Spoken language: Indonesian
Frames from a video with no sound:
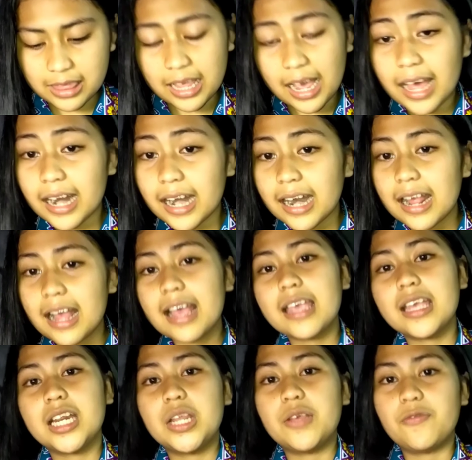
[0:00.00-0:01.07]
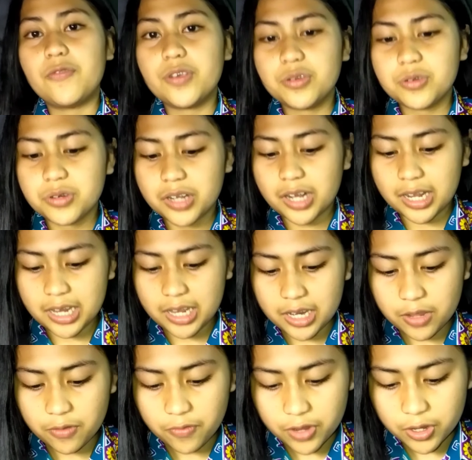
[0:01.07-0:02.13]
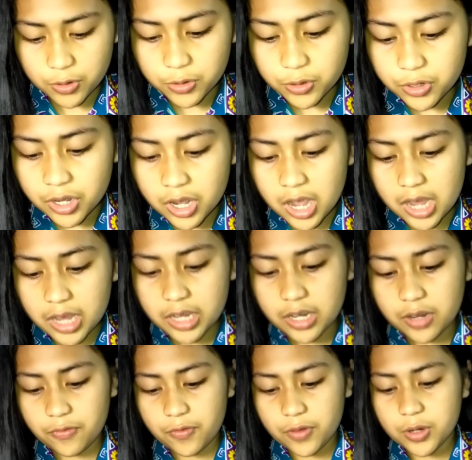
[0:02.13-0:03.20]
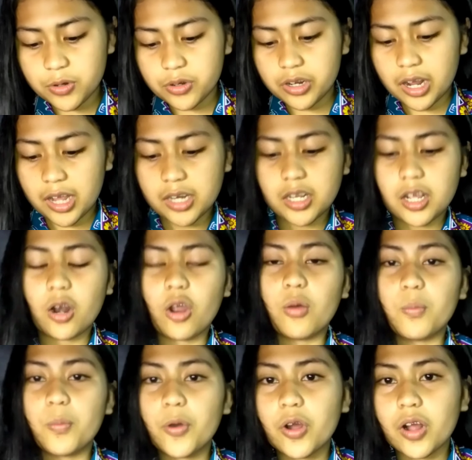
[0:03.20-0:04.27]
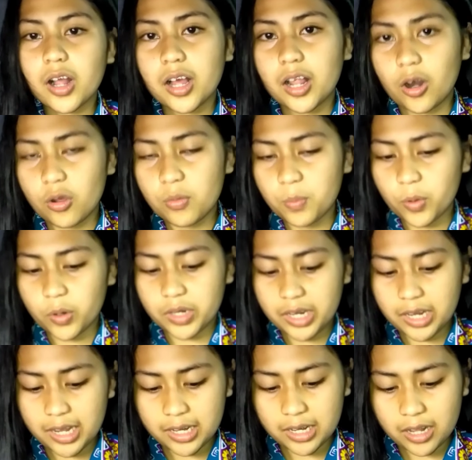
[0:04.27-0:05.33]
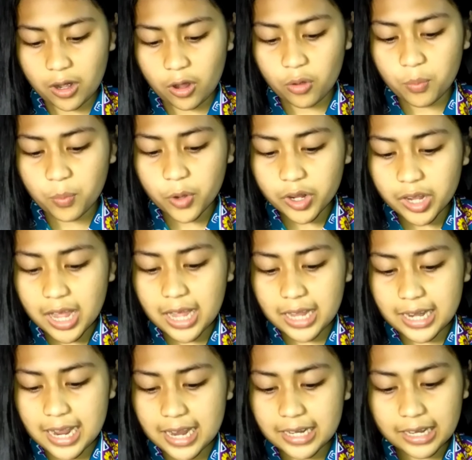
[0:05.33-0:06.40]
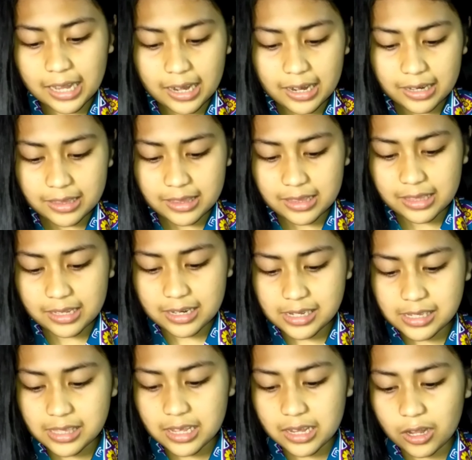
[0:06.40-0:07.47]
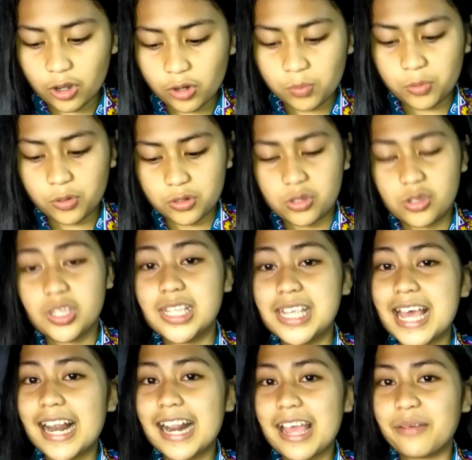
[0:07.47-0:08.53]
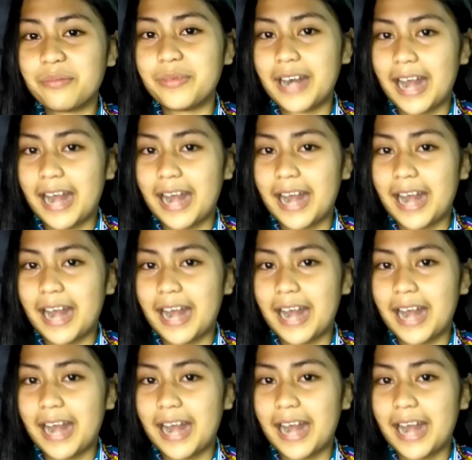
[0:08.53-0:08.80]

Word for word: antar individu dengan individu, individu dengan kelompok, kelompok dengan kelompok, dan karakteristik kelompok sosial yang